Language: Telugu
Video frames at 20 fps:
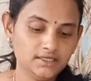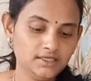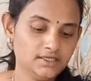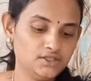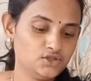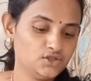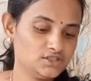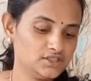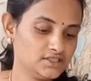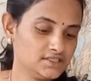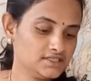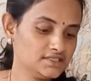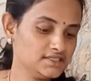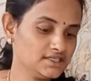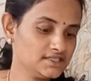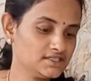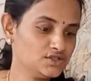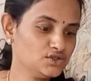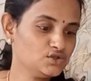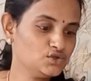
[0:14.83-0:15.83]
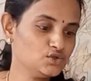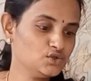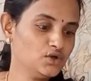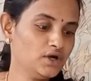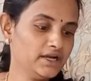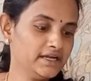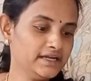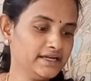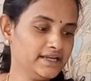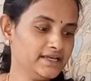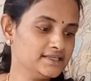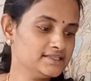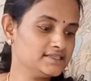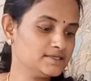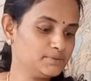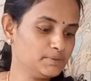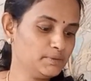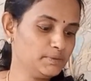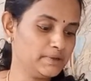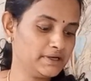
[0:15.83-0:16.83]
ఇది వచ్చేసి జస్ట్ టూ హండ్రెడ్ అని
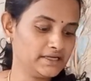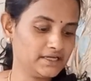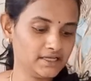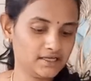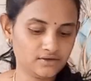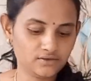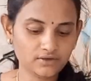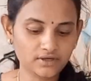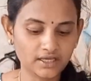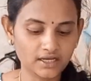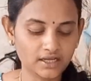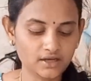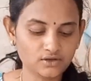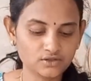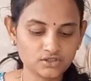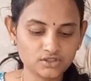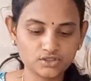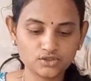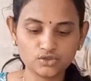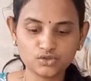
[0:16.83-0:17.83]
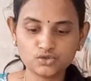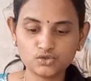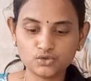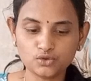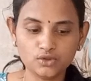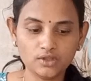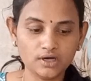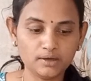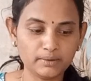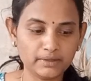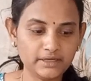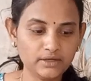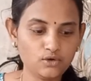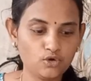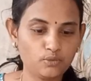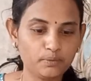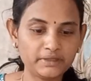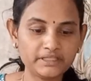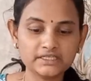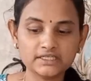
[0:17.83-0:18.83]
చెప్పి పెట్టాను ఎలా వచ్చిందో చూద్దామని
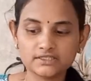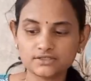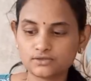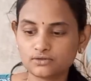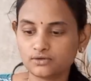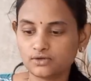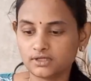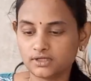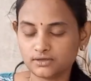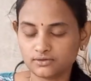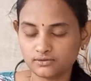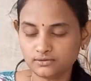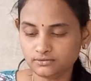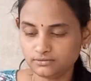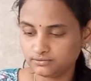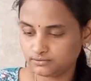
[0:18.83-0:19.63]
ఓపెన్ చేస్తున్నాను